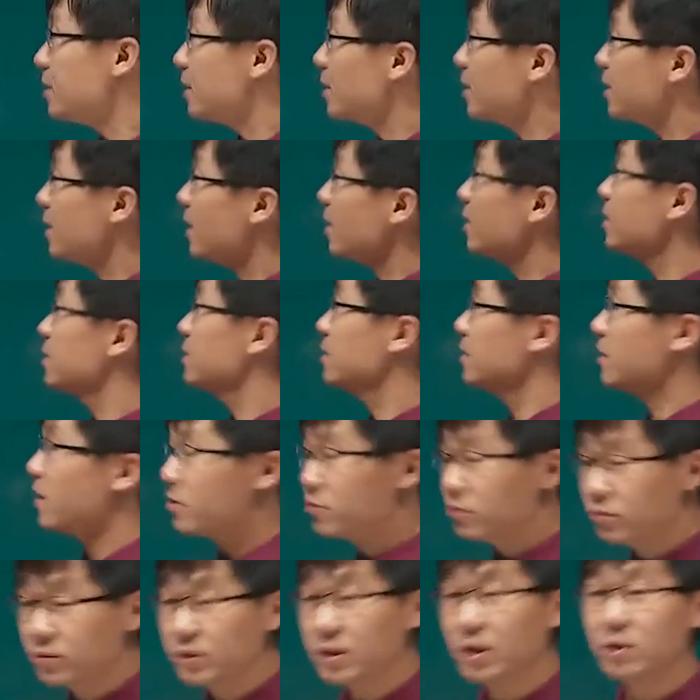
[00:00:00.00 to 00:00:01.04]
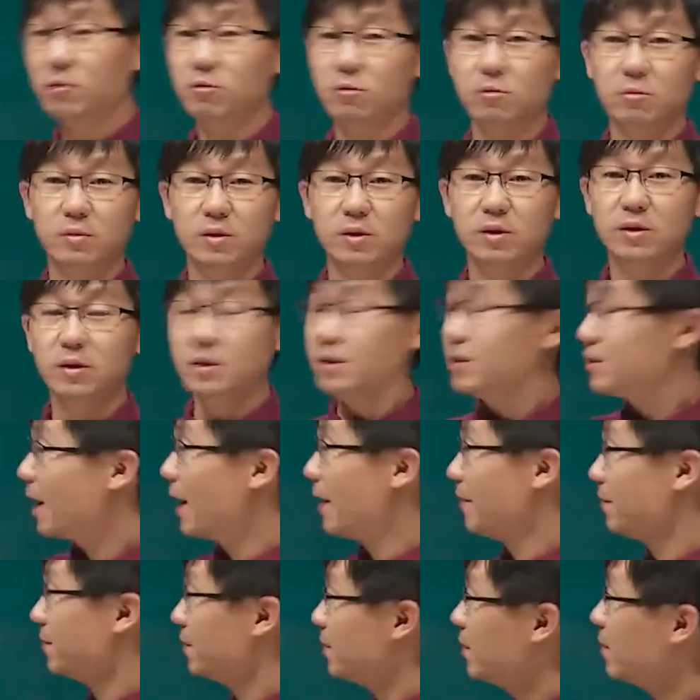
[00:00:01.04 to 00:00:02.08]
在第二节当中呢，我们
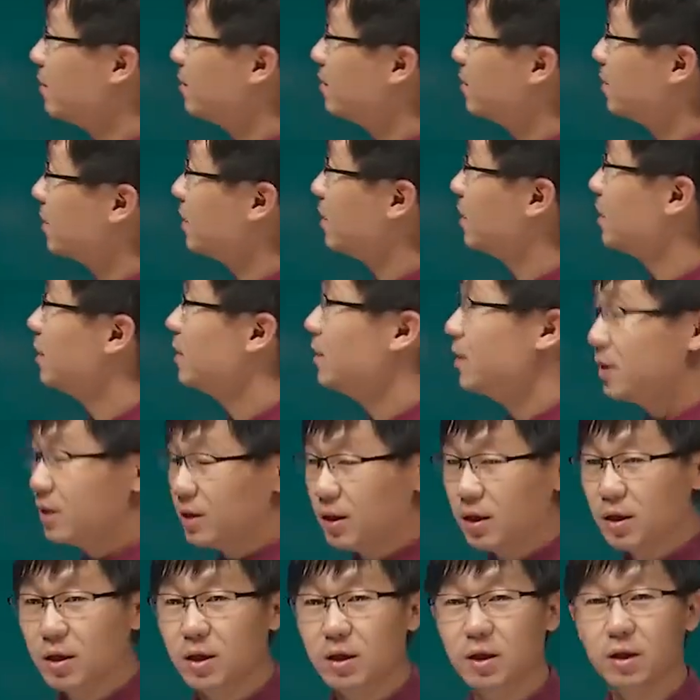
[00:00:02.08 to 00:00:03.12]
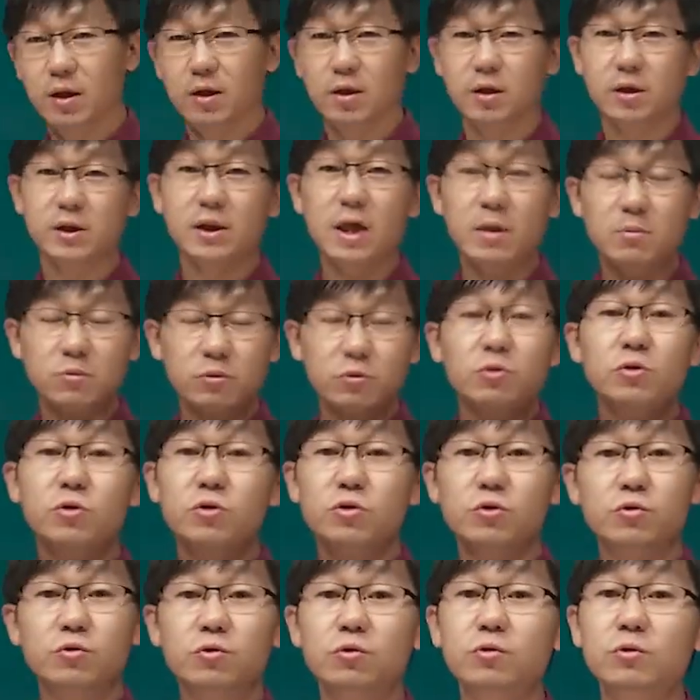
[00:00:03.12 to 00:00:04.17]
谈到了呃项目退
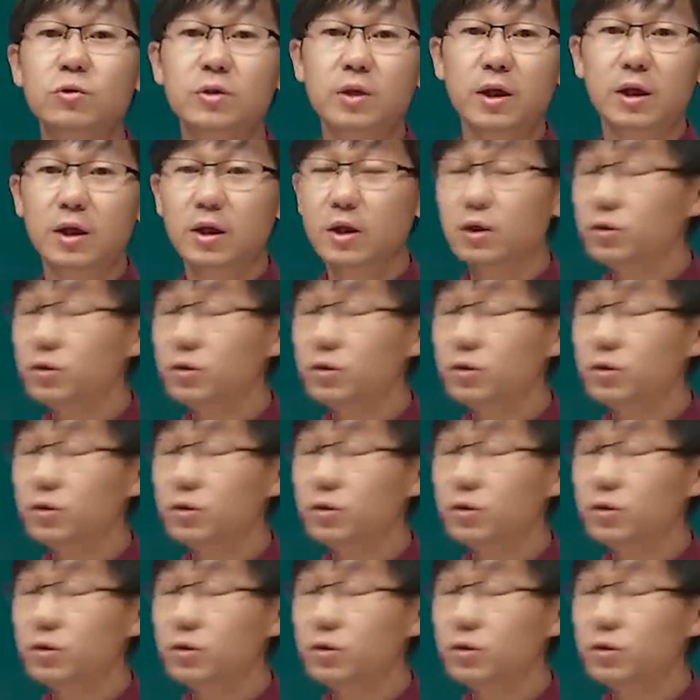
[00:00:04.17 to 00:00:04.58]
出的